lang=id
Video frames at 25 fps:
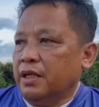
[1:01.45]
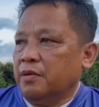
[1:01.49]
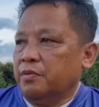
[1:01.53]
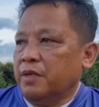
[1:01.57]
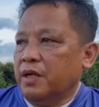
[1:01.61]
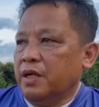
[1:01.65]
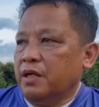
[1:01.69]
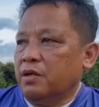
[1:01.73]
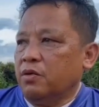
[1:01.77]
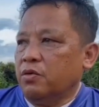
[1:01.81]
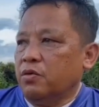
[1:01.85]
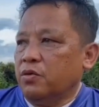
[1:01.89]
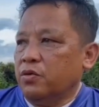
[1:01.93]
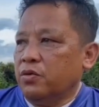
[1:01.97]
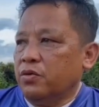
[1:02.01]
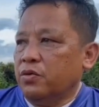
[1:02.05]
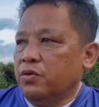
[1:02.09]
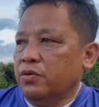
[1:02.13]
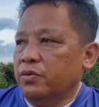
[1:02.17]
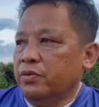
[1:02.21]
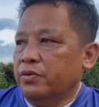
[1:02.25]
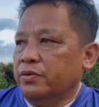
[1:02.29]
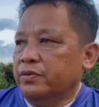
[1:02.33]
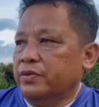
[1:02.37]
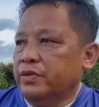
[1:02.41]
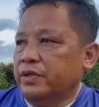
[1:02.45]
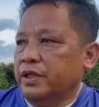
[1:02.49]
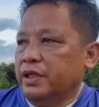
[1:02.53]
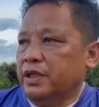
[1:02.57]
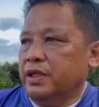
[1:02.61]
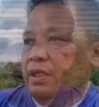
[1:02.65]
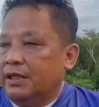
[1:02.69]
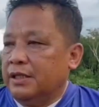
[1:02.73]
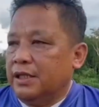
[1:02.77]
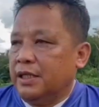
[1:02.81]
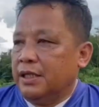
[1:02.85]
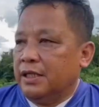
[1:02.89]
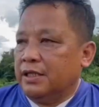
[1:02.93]
pelaku. Jadi
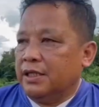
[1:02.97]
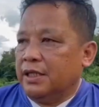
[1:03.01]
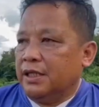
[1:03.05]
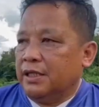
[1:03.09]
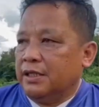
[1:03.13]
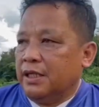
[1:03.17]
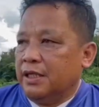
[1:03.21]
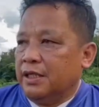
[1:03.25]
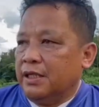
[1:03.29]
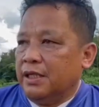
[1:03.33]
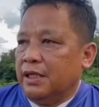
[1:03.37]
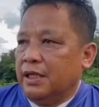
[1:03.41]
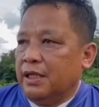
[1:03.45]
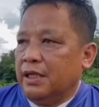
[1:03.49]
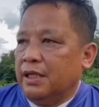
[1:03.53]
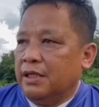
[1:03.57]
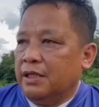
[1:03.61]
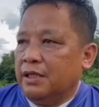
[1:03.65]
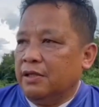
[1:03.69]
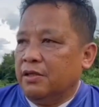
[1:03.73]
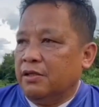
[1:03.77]
setelah saya tanyakan